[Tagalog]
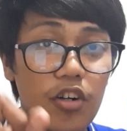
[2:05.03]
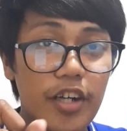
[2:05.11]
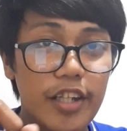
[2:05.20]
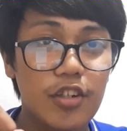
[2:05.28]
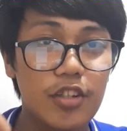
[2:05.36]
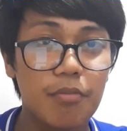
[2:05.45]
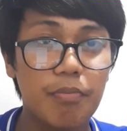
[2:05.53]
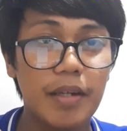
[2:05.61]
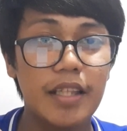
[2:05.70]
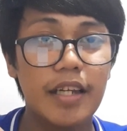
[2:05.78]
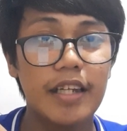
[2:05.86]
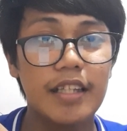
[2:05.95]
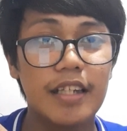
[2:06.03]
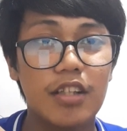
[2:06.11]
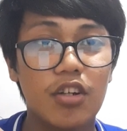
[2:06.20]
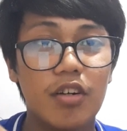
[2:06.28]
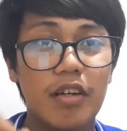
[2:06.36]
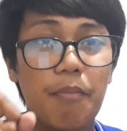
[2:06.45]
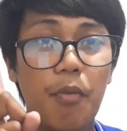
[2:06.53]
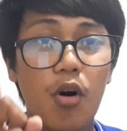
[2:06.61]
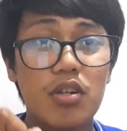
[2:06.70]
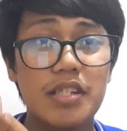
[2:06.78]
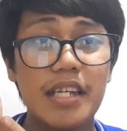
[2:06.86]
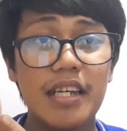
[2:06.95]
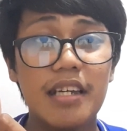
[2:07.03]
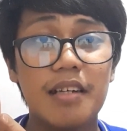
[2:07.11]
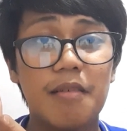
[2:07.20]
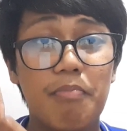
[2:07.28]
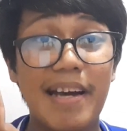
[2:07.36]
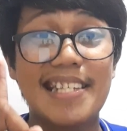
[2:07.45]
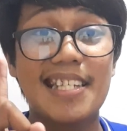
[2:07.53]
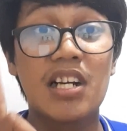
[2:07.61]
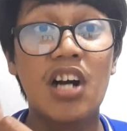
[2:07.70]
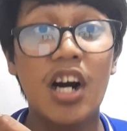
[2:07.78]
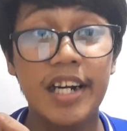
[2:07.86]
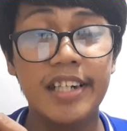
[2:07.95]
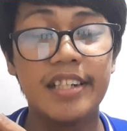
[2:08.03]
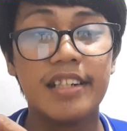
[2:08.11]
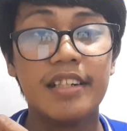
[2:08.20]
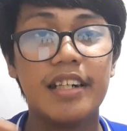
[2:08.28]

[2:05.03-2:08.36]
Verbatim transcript: ito itong pandikit na to, Epoxy Best Guard.